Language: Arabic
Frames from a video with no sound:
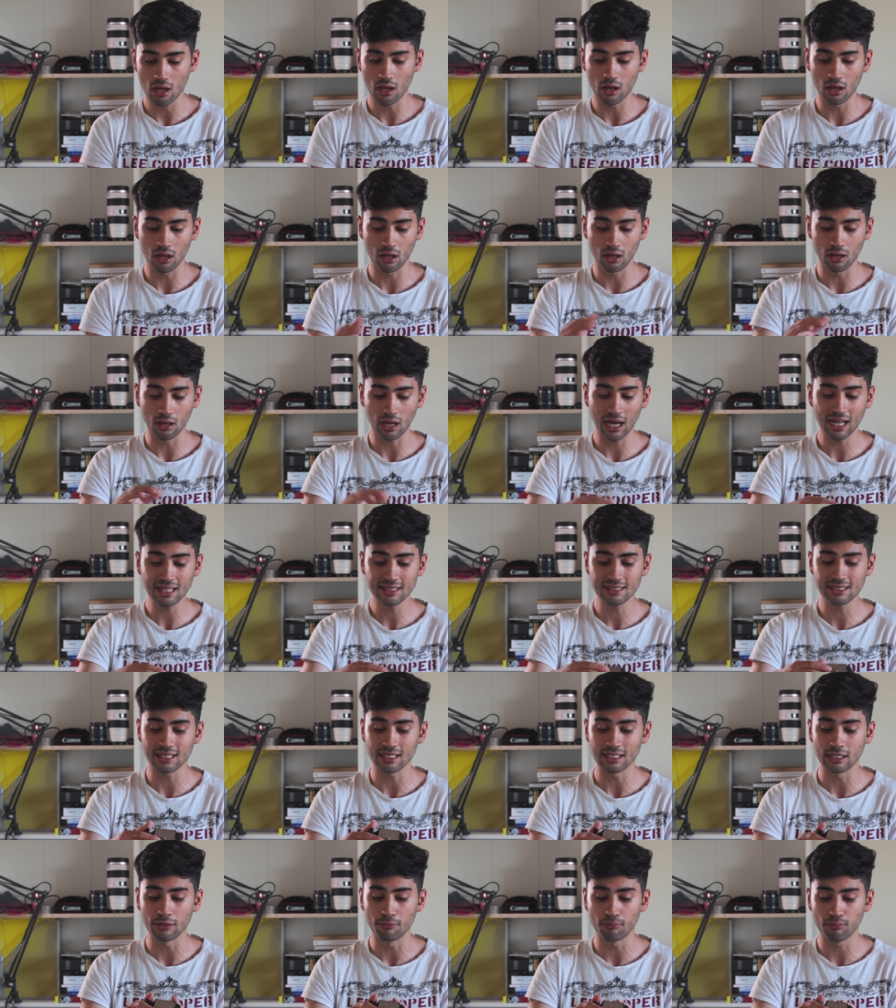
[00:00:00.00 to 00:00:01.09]
آه،
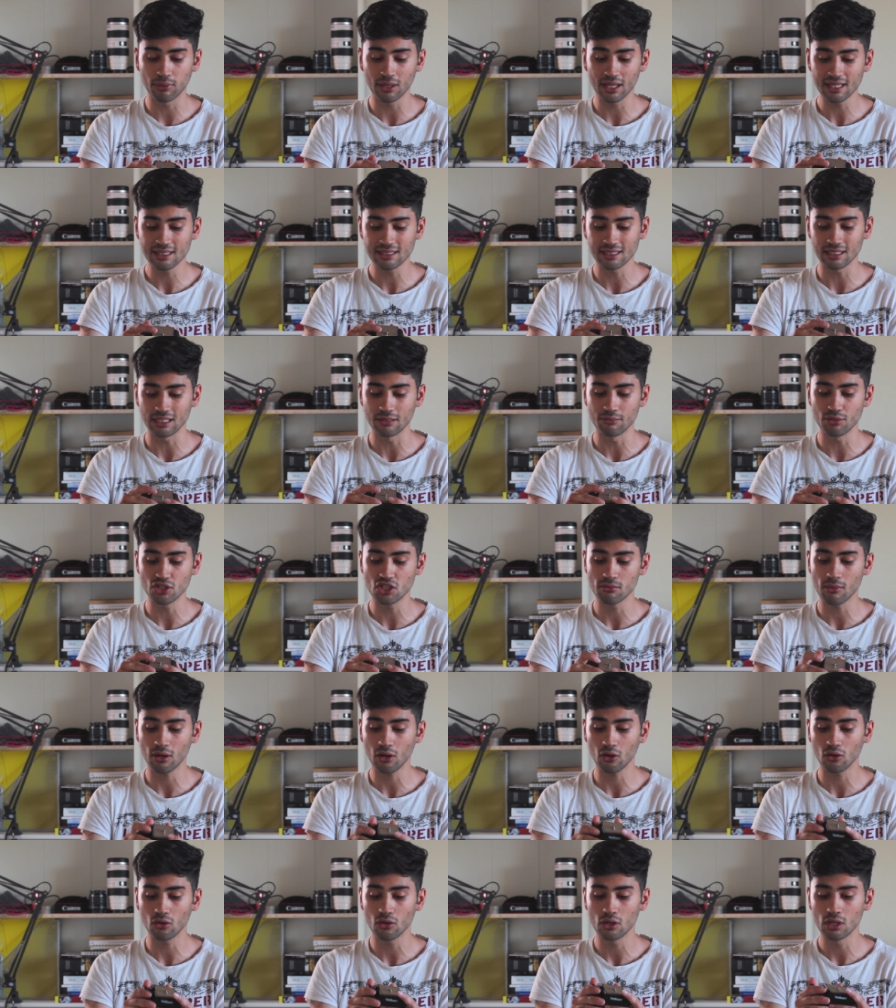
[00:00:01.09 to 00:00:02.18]
حتى البليت اللي بيجي
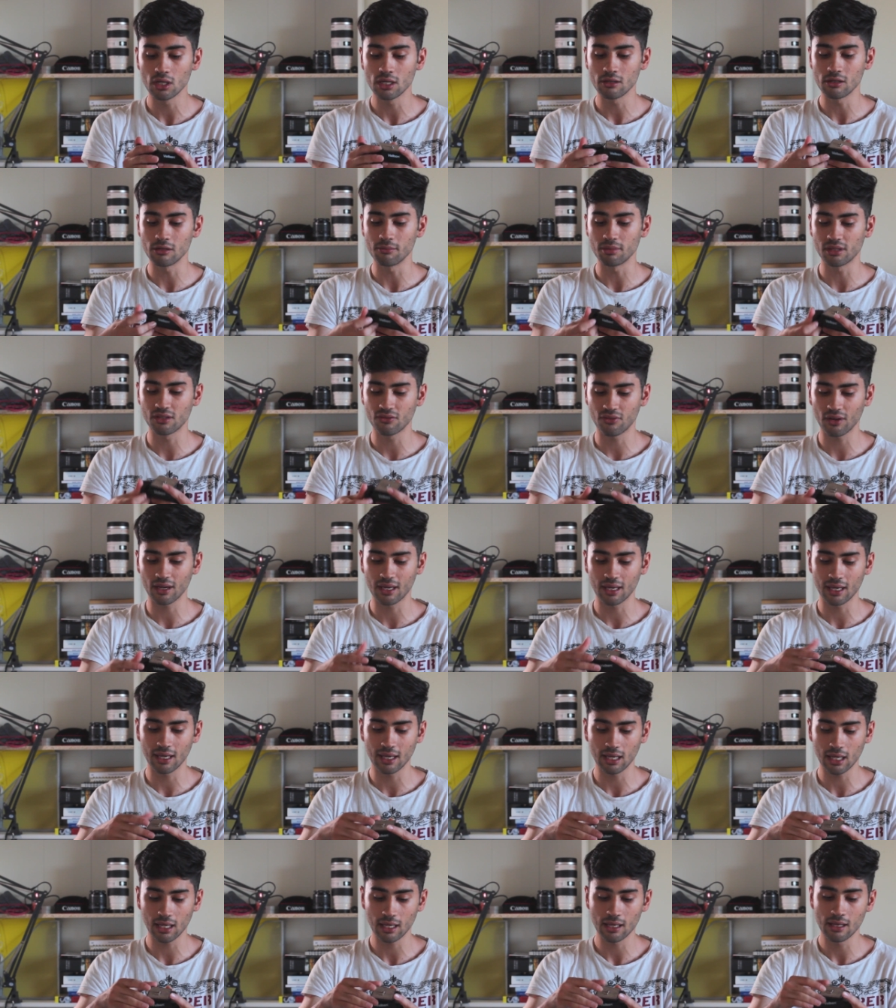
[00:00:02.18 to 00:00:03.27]
معه اللي بتفك
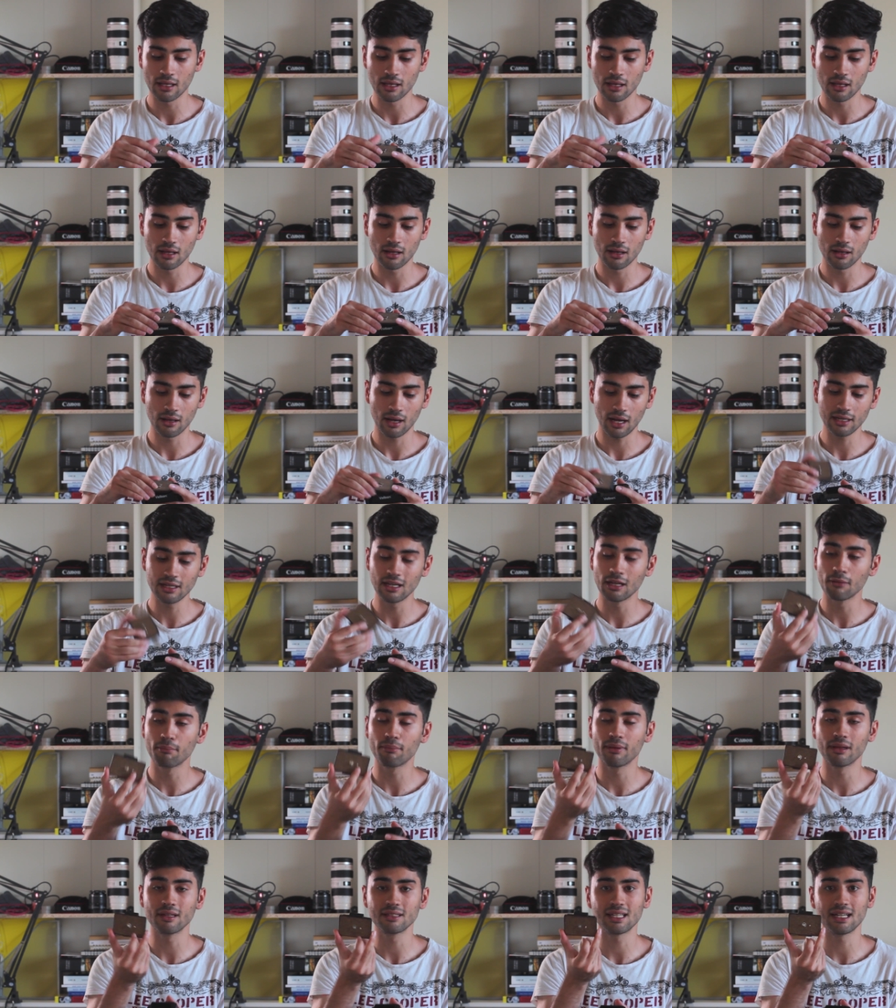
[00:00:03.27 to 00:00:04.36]
هيك عنا
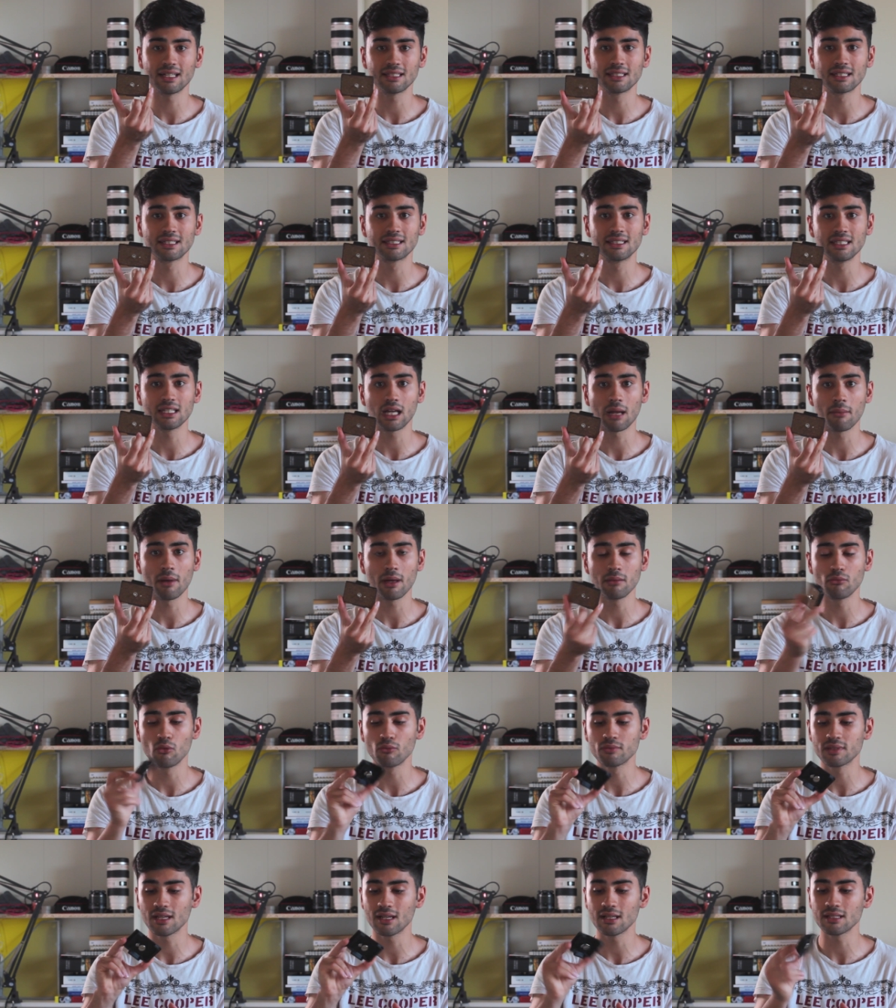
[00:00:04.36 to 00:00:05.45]
البليت هذا كتير كمان
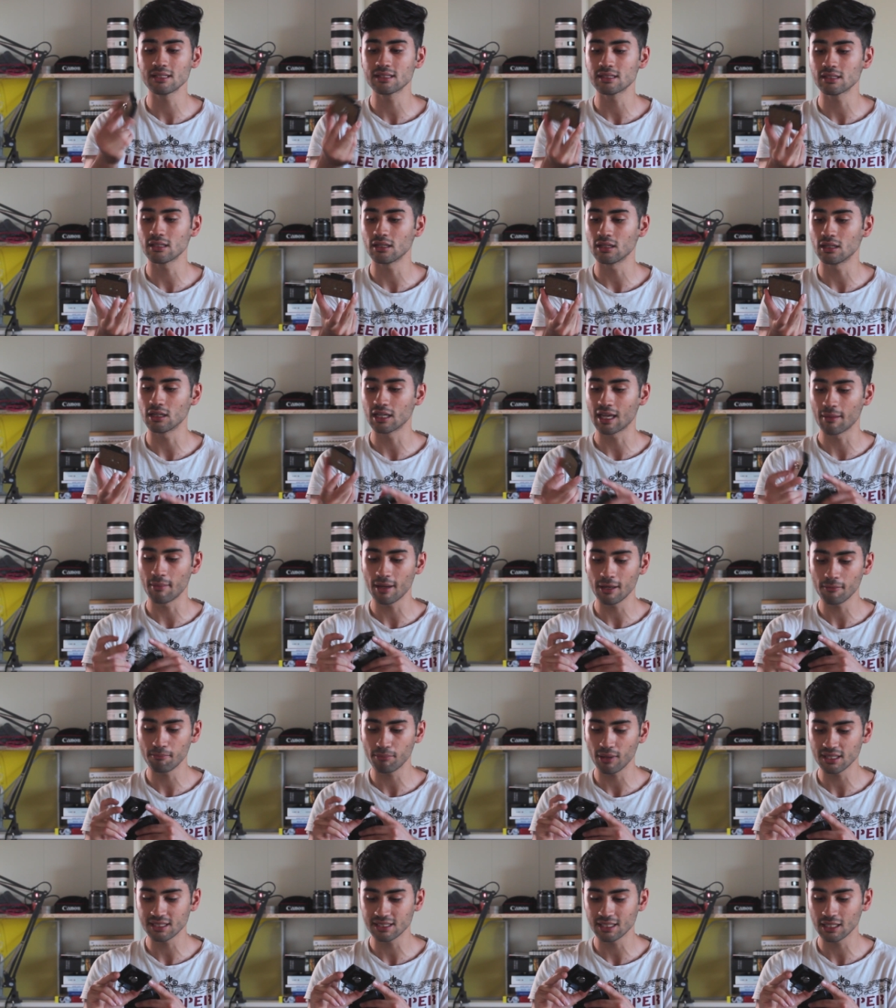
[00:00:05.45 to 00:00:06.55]
ممتاز آه كمان
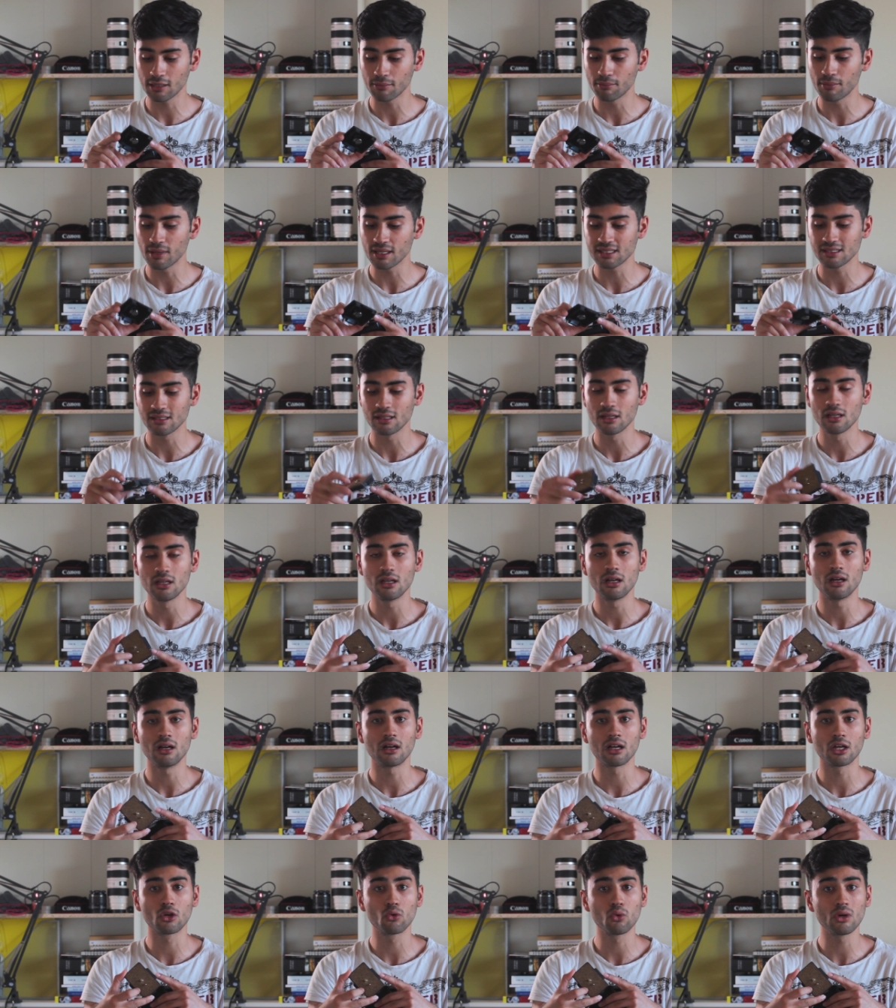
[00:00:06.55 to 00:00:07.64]
بلاستيك بس
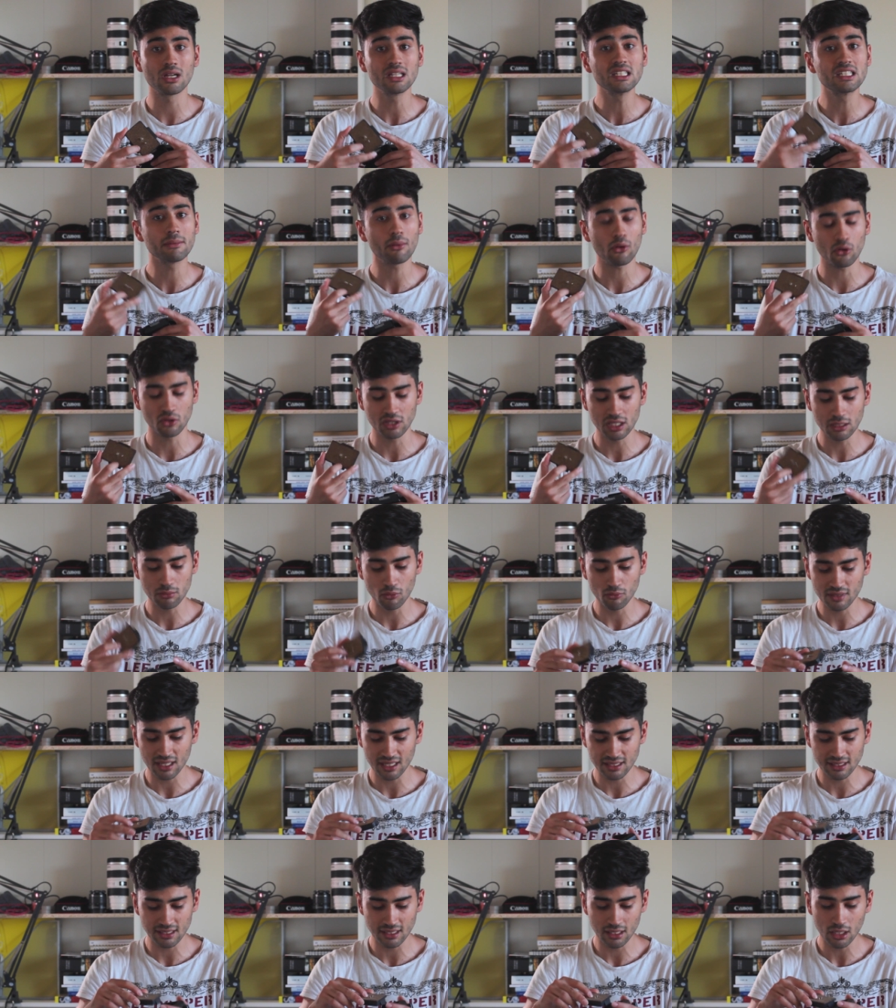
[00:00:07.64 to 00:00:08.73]
آه كواليتي تبعه كتير
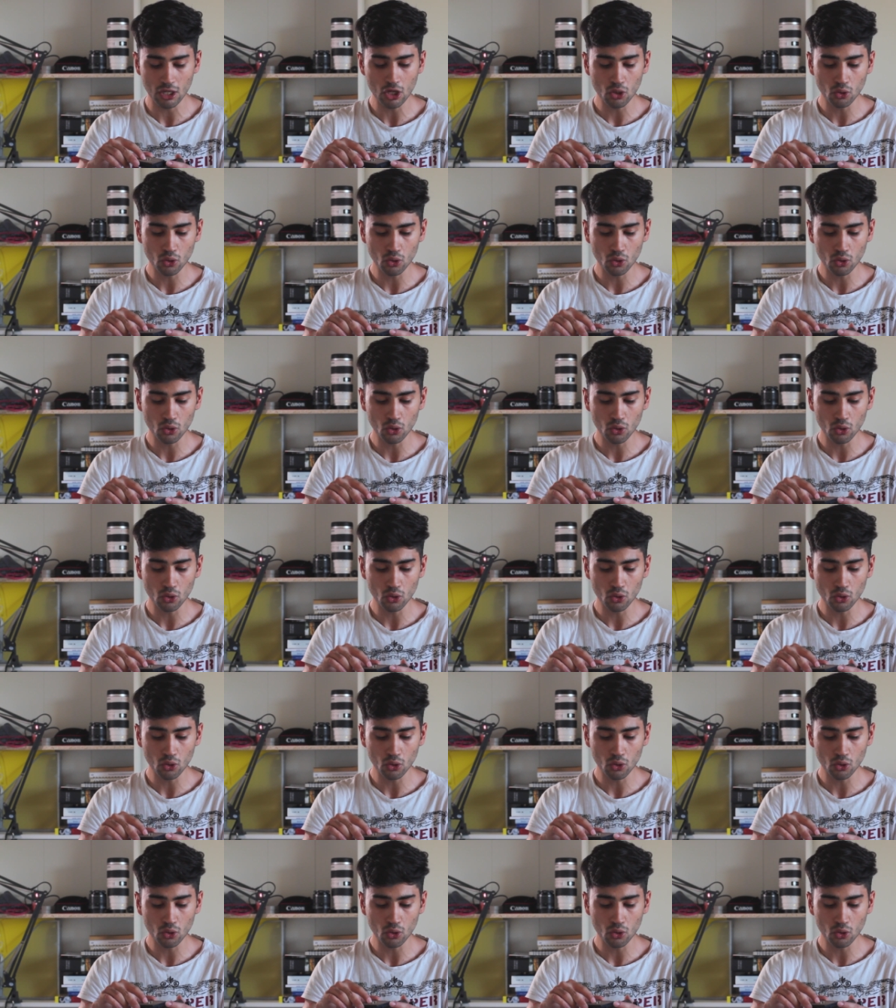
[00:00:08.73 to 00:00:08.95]
ممتازه